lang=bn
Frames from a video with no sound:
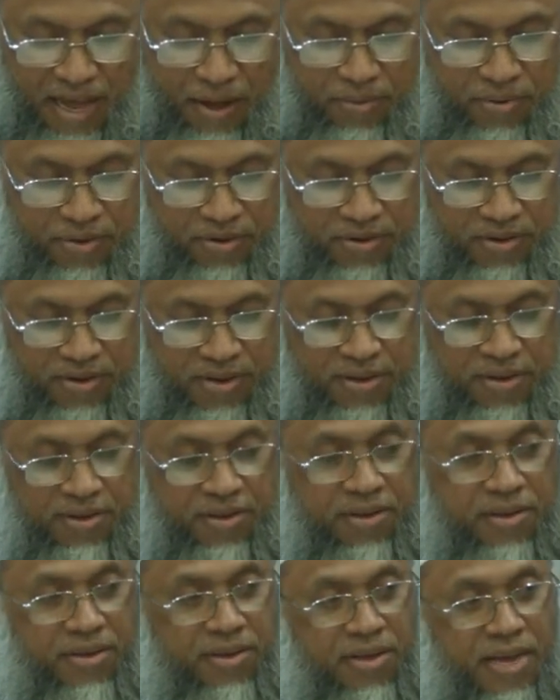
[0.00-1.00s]
এবং
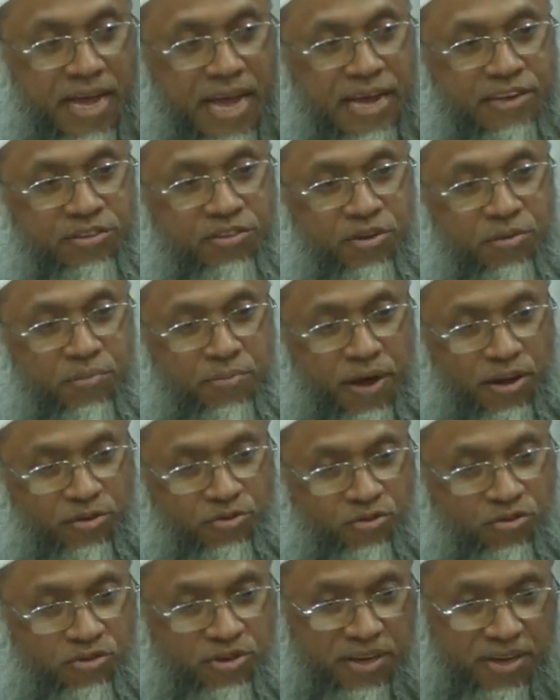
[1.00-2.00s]
একজন
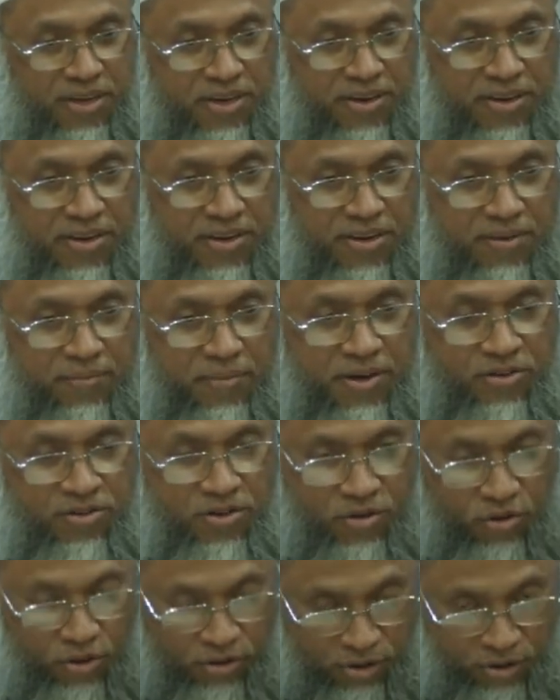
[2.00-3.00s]
মানুষের
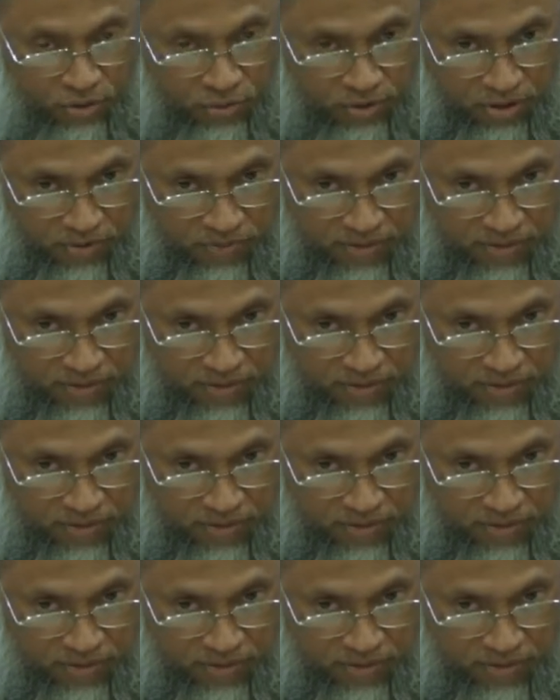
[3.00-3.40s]
মানুষকে কতল করে